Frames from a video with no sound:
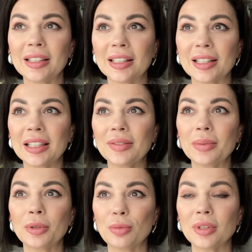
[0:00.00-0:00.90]
некрасивый
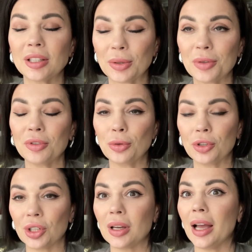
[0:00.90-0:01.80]
был у меня такой
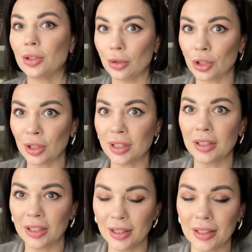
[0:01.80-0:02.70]
видочек. Отечность
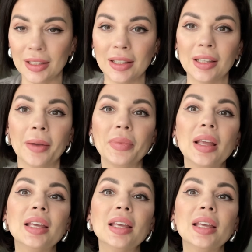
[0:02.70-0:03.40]
и синяки.